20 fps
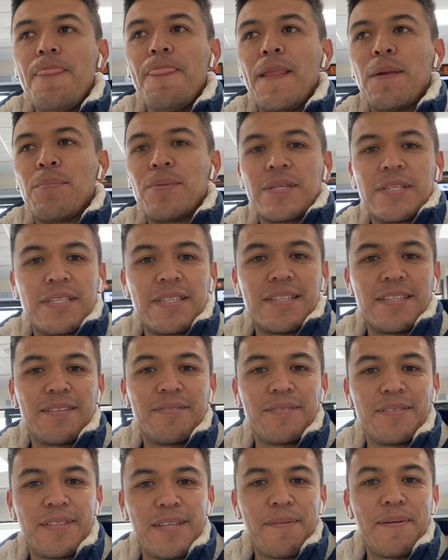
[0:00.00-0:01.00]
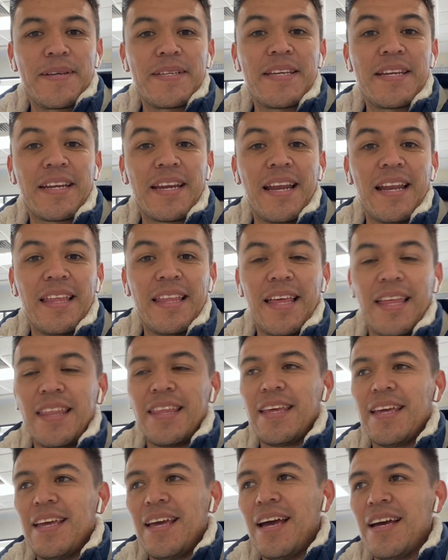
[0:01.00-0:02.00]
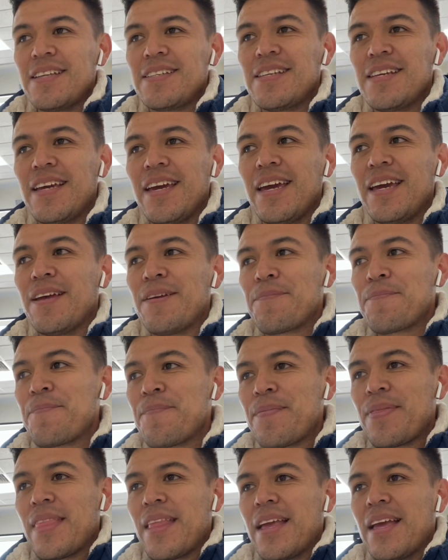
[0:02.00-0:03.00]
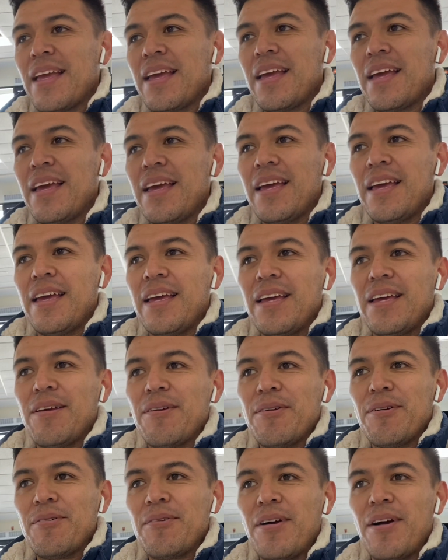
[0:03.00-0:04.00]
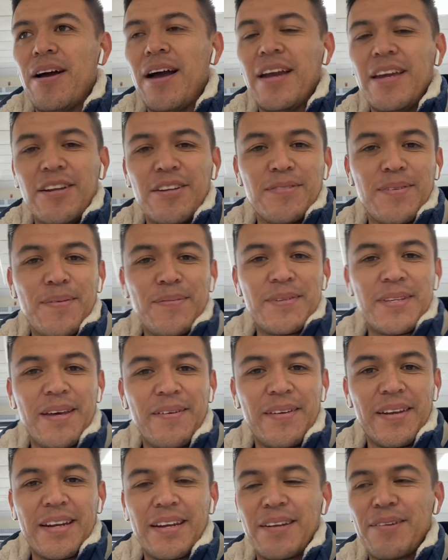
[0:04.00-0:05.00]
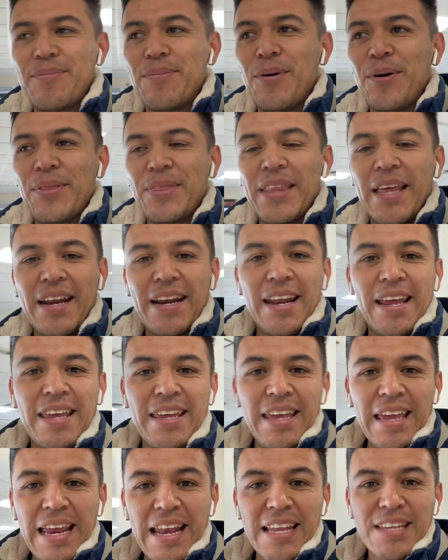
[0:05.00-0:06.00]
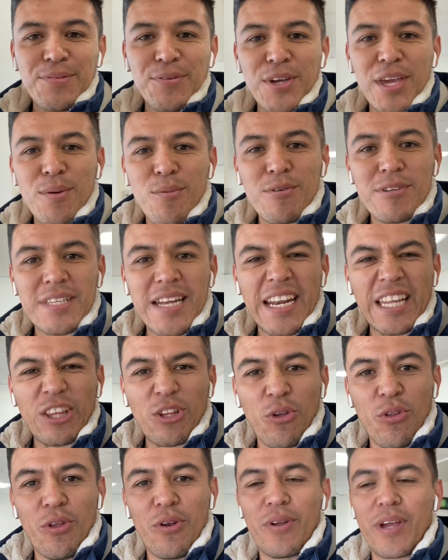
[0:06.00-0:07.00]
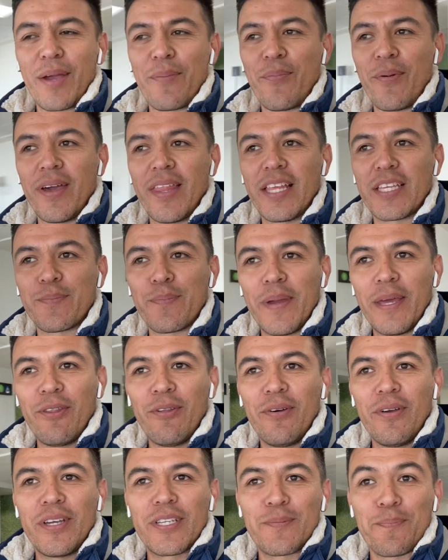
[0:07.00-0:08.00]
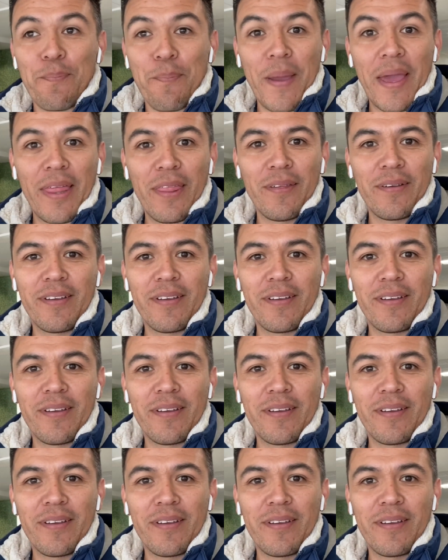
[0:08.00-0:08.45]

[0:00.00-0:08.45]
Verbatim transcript: pues se va a hacer realidad. Así que eh, ahí nos vamos a ver, Monterrey, y les voy a mostrar todo lo que pueda. Espero, espero,